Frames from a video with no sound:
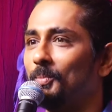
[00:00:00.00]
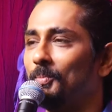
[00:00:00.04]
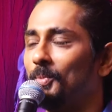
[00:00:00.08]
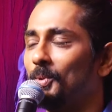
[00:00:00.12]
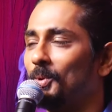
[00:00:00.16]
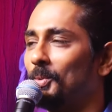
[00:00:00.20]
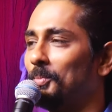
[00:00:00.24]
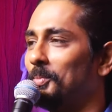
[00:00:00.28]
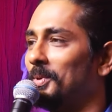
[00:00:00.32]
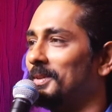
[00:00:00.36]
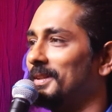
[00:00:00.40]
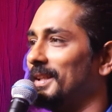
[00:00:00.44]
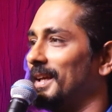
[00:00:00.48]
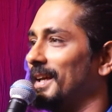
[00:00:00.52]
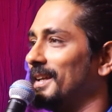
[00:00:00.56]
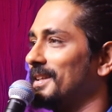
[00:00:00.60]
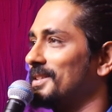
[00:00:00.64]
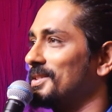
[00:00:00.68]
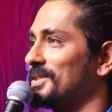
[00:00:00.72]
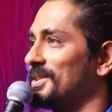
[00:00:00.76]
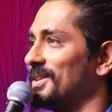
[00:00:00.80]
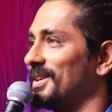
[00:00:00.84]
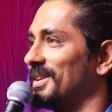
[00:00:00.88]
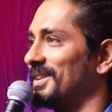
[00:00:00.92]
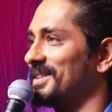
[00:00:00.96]
ரொம்ப ரொம்ப
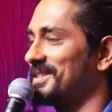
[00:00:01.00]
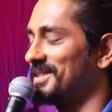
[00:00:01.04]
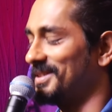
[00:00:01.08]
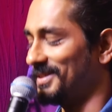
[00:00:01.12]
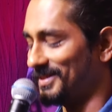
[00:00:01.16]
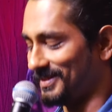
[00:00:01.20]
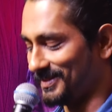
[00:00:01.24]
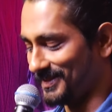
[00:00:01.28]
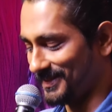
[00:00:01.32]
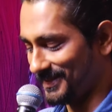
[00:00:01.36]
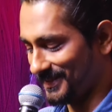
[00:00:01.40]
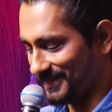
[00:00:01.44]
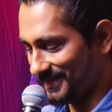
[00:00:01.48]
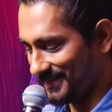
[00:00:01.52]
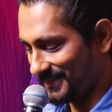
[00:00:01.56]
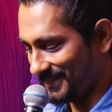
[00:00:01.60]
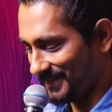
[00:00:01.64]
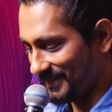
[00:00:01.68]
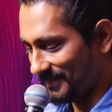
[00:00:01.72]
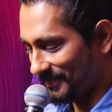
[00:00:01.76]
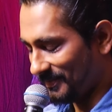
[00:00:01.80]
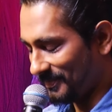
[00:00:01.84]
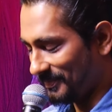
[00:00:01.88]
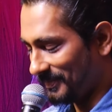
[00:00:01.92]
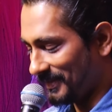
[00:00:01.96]
தேங்க்ஸ் சங்கர் சார்
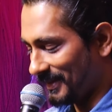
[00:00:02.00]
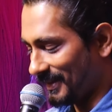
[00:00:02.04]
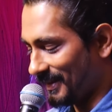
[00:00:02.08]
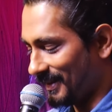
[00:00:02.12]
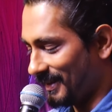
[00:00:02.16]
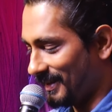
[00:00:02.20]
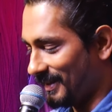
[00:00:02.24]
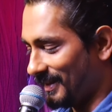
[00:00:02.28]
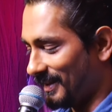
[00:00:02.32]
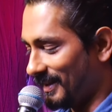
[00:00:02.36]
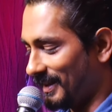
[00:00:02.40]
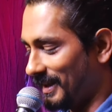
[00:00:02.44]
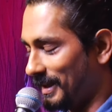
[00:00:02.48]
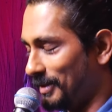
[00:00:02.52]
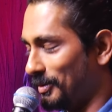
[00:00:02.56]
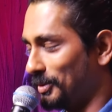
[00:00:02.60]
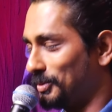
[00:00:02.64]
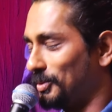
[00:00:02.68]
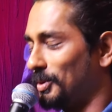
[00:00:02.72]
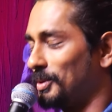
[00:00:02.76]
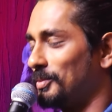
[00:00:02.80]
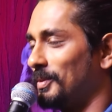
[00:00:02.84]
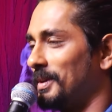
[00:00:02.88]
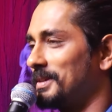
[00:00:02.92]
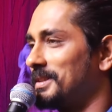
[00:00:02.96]

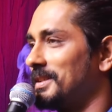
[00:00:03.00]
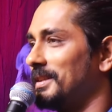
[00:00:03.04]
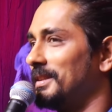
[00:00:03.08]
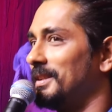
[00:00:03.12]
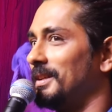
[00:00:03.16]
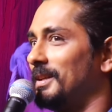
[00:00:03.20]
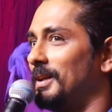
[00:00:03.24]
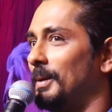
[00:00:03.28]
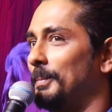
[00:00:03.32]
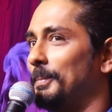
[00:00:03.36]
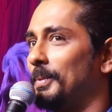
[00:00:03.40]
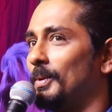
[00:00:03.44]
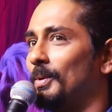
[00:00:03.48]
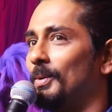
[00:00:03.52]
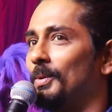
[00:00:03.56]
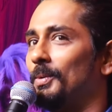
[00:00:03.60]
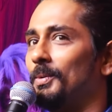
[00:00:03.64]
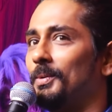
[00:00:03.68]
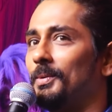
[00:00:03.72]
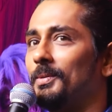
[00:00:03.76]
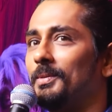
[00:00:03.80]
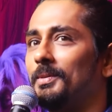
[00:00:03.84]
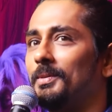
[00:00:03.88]
இருபத்தொரு வருஷத்துக்கு அப்புறம்